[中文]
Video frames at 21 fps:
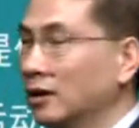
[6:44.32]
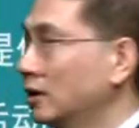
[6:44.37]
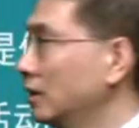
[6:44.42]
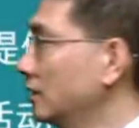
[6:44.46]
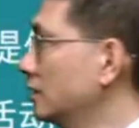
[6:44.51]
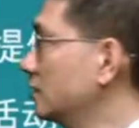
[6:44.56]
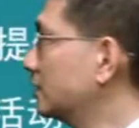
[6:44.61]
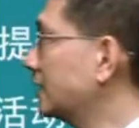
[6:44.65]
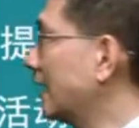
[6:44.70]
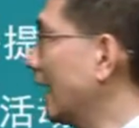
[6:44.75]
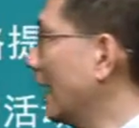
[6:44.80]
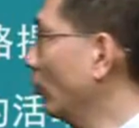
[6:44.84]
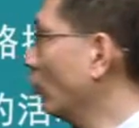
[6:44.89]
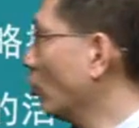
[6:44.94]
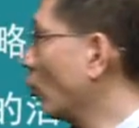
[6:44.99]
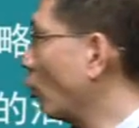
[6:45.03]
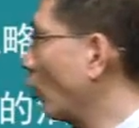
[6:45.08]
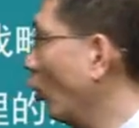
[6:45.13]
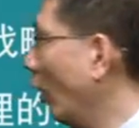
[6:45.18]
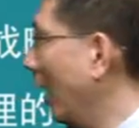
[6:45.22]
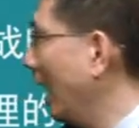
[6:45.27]
跟财务
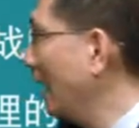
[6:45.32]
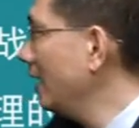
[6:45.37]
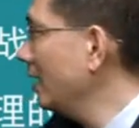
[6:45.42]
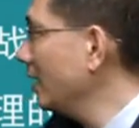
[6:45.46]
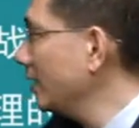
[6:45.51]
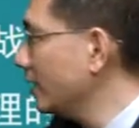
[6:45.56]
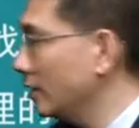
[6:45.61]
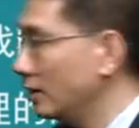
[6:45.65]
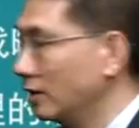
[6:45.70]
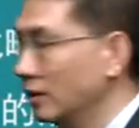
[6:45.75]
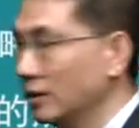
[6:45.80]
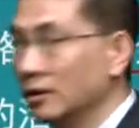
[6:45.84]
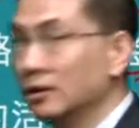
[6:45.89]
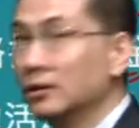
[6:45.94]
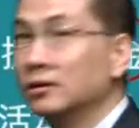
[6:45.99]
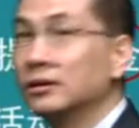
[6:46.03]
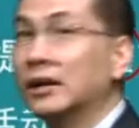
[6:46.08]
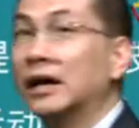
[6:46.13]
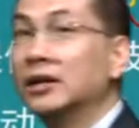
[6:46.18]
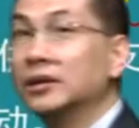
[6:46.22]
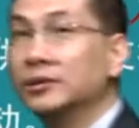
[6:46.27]
管理
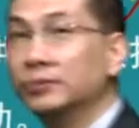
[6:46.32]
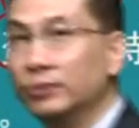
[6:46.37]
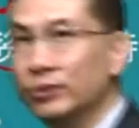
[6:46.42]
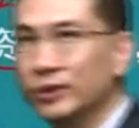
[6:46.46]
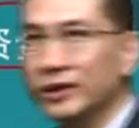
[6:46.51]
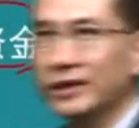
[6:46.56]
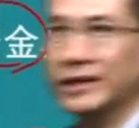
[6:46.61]
它是不